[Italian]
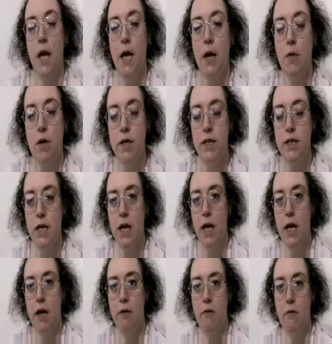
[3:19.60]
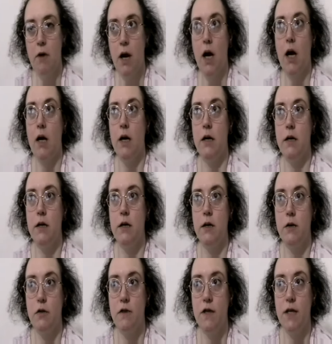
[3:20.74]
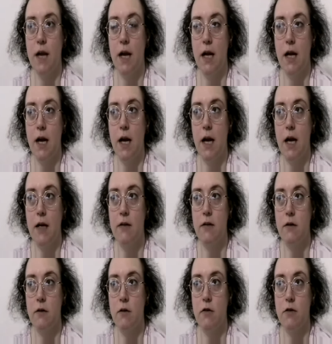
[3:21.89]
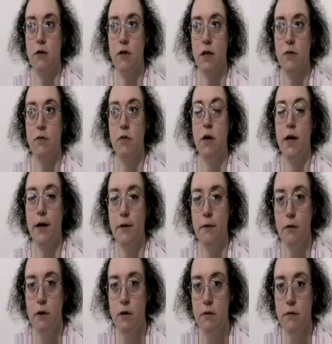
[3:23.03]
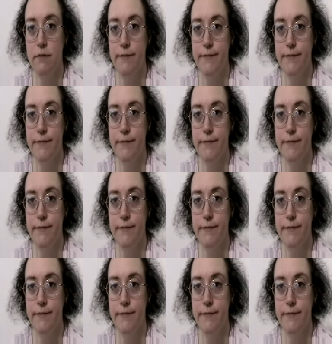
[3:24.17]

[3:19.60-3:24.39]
e questa è una uh, novità la card costa 2 euro